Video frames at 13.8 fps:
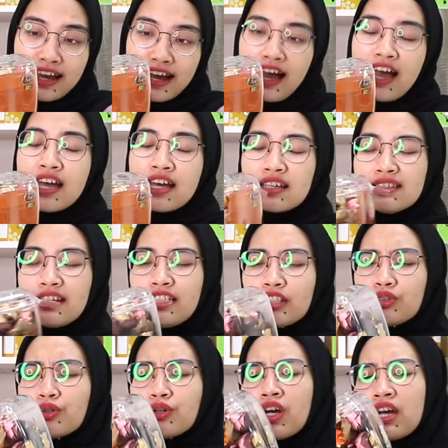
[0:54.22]
ya. Jadi
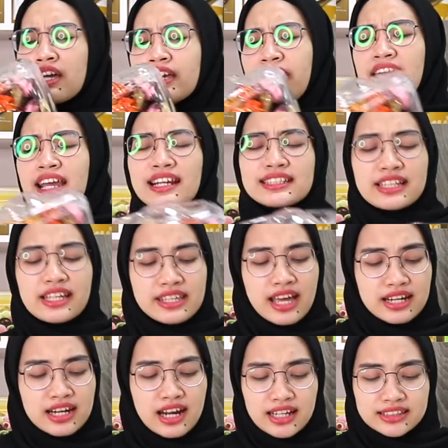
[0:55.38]
tuh kayak rasanya
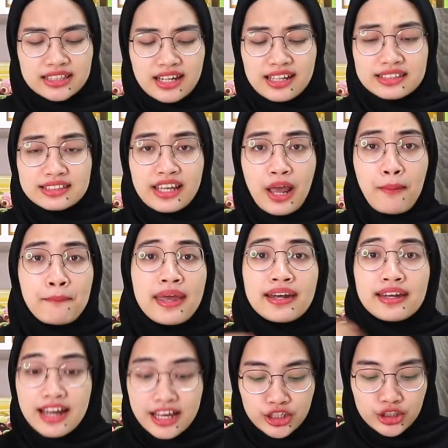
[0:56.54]
ada rasa-rasa yang
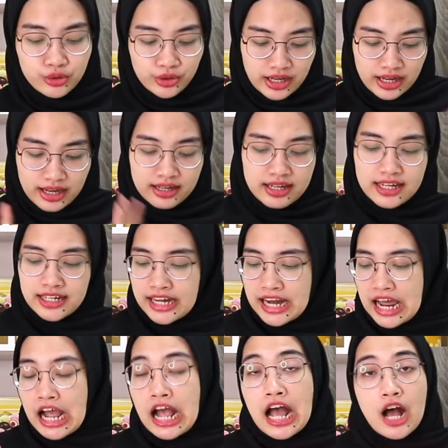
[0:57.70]
beda gitu ya.
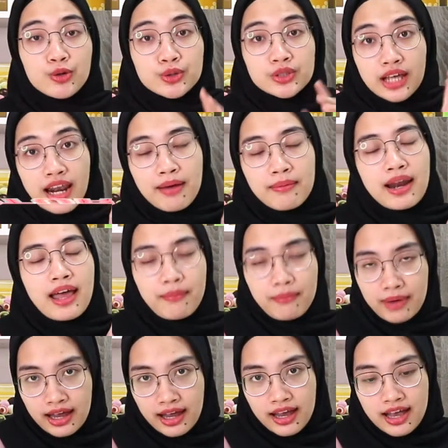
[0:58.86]
Nah, gak usah
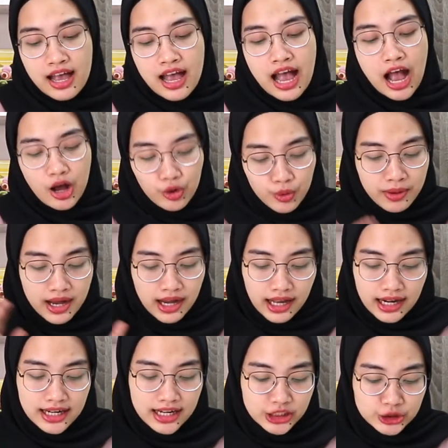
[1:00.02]
lama-lama, aku
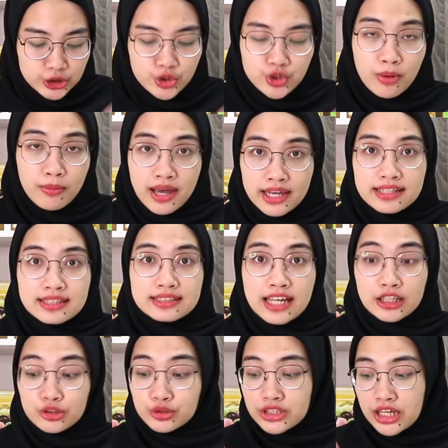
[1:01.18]
bakalan langsung cobain
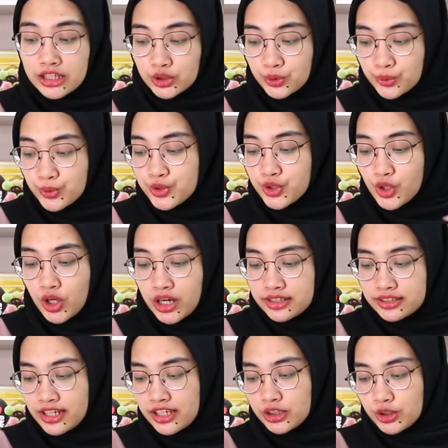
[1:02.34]
satu-satu
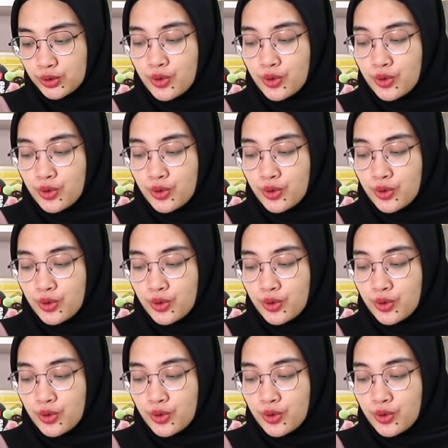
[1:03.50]
coklatnya itu